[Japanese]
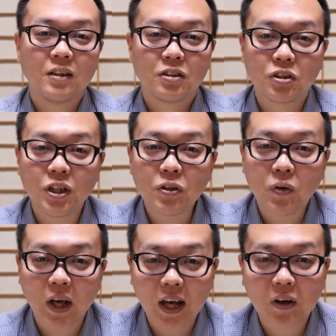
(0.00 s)
次
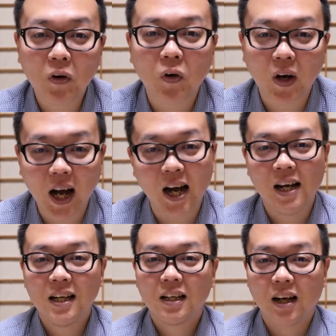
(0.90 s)
の元号が
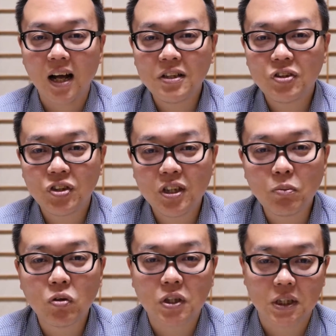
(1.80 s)
漢字2
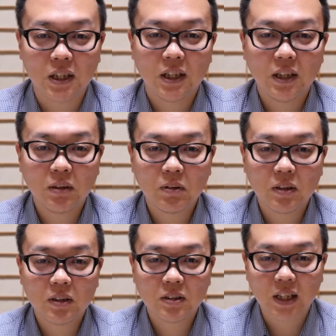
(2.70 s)
文字
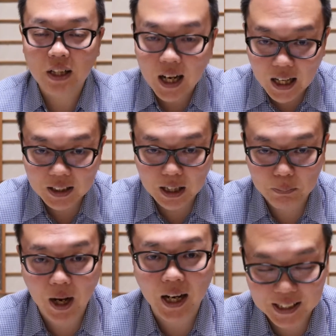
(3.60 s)
じゃなかった
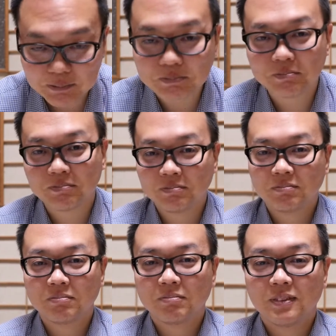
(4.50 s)
場合、
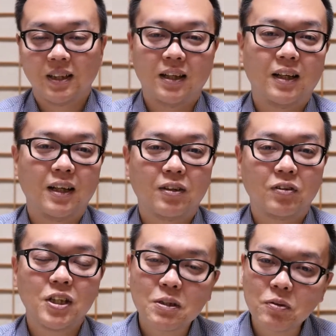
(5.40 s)
えーと、
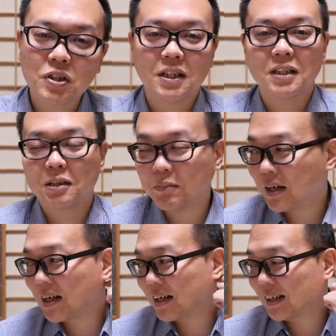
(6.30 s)
1文字だったら
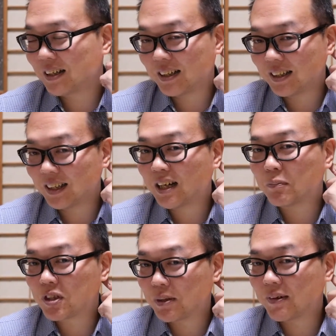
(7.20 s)
まあいいか
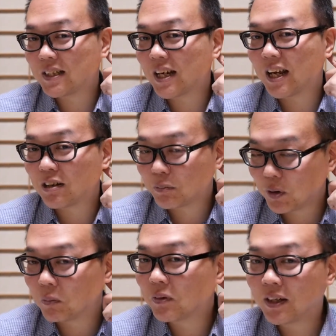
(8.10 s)
もしれませんけれど
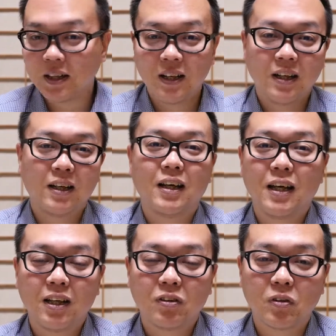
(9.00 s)
も、
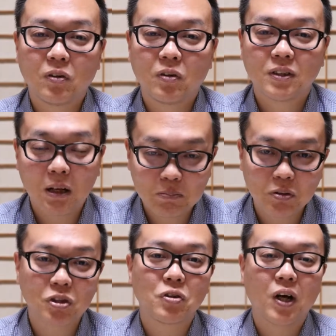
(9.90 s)
えーと、と3
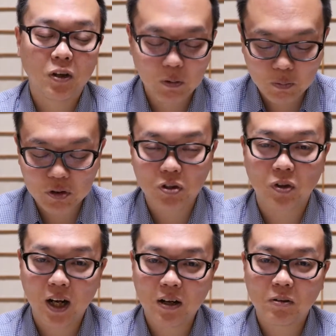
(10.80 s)
文字とか4文字と
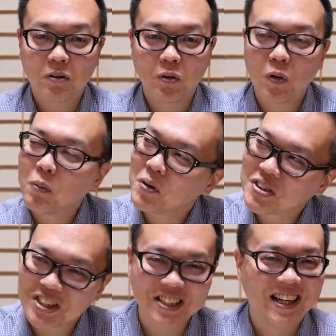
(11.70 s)
か5文
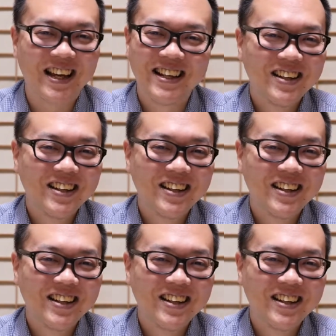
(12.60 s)
字って